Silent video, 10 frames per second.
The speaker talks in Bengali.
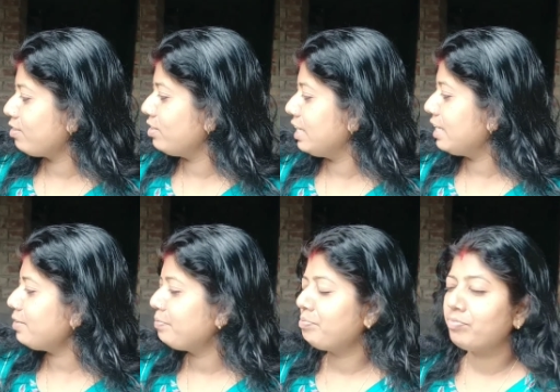এখন নেই
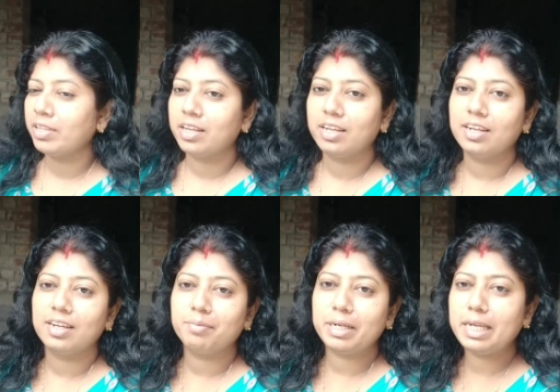
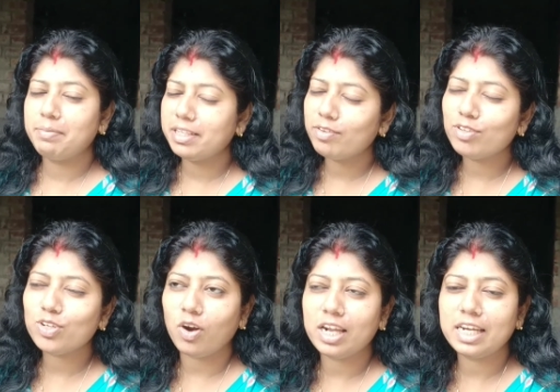মানে এমনিতেও তো
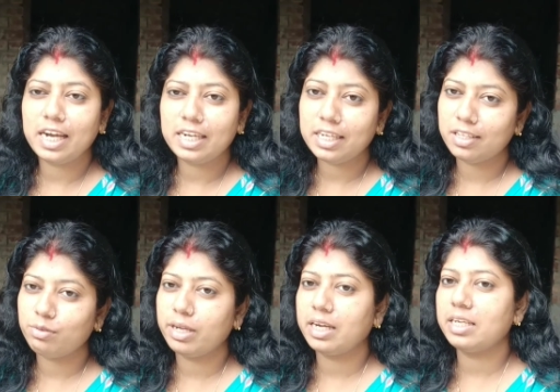সকালে খায় না কিন্তু
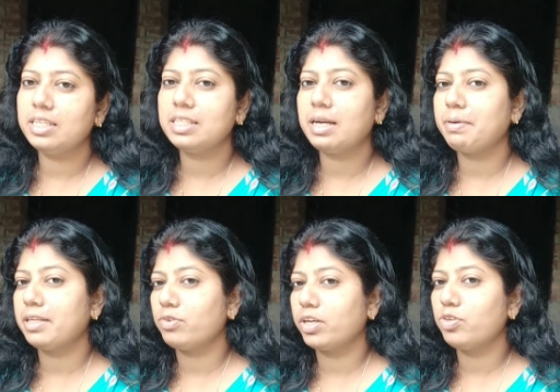এখানে এসে আবার
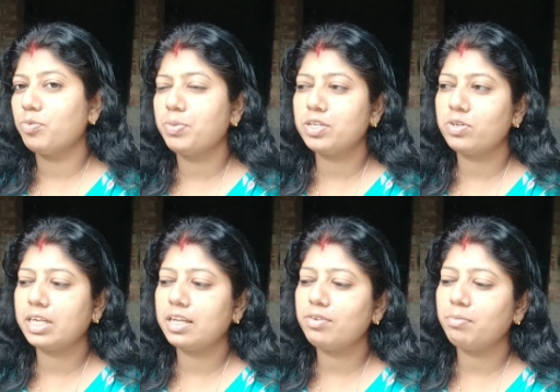একটুখানি অভ্যাস হয়ে
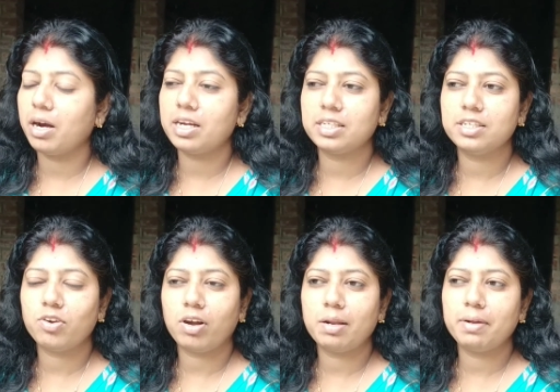গেল মা সেই
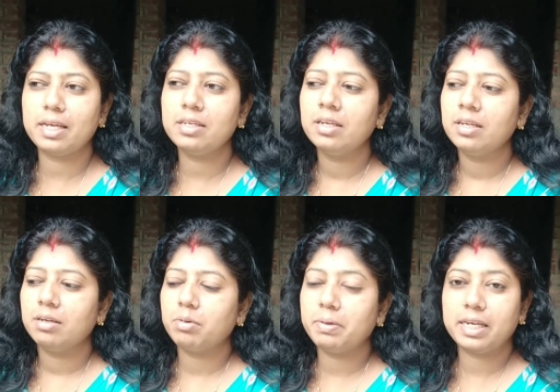সকালবেলায়
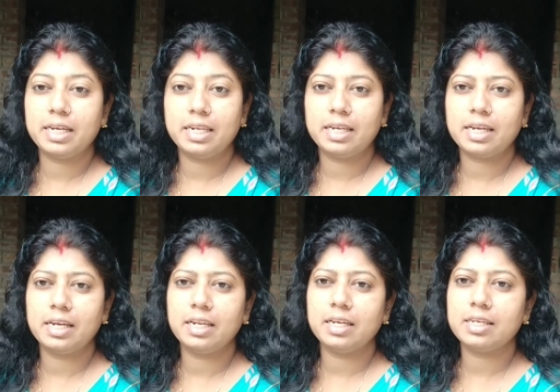বলবে খেয়ে নে
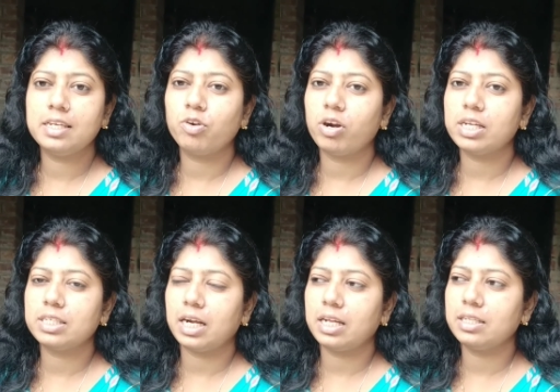খেয়ে নে কী করে
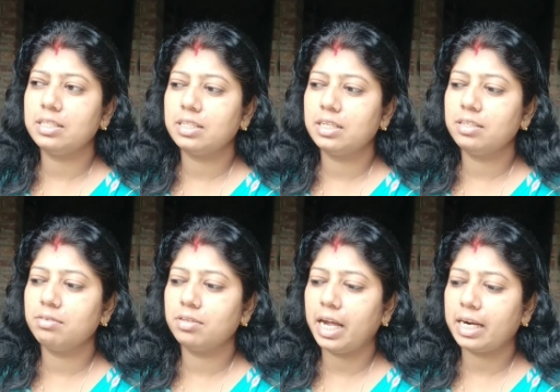সারাদিন সেই
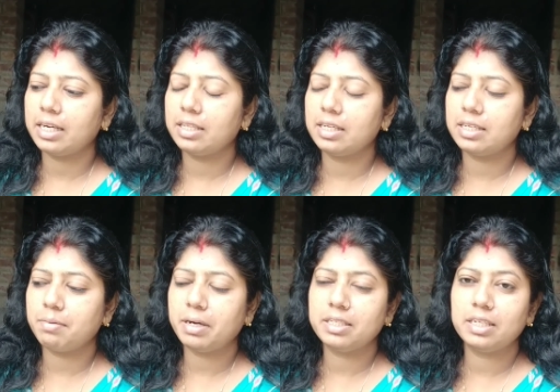একটা দেড়টা
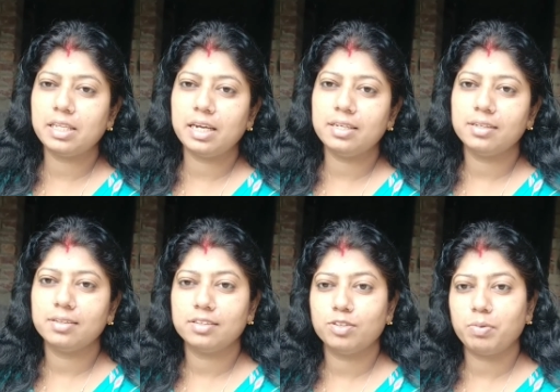বাজিয়ে দেয়
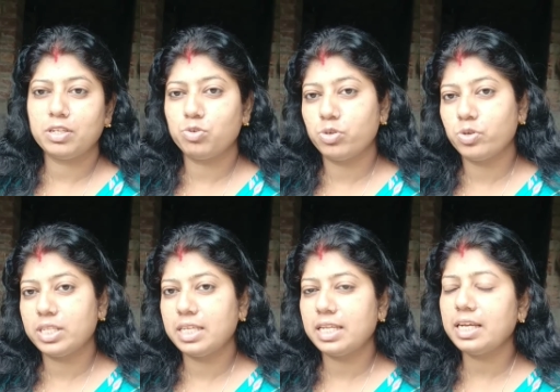তো মা জোর করে
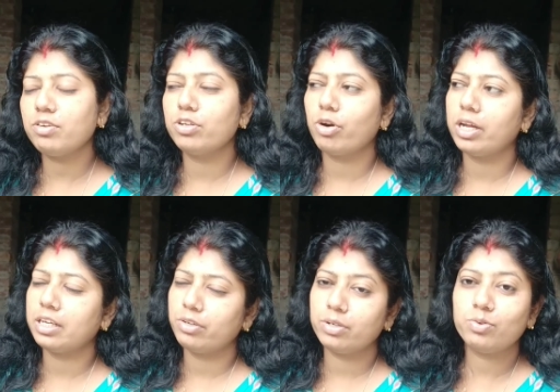দিয়ে দেয় ওই
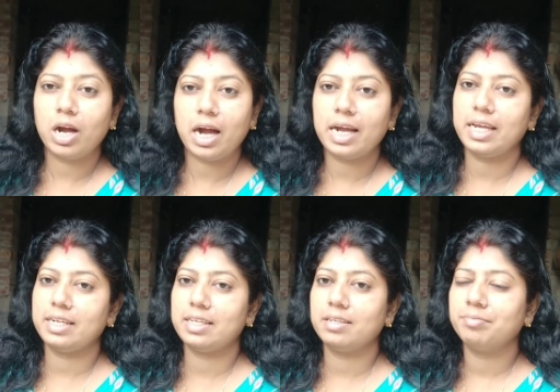একটু একটু খায় আর
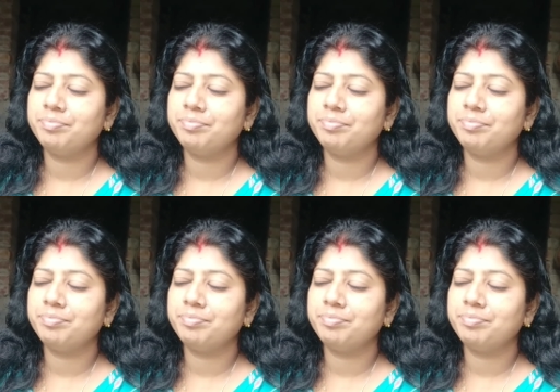কি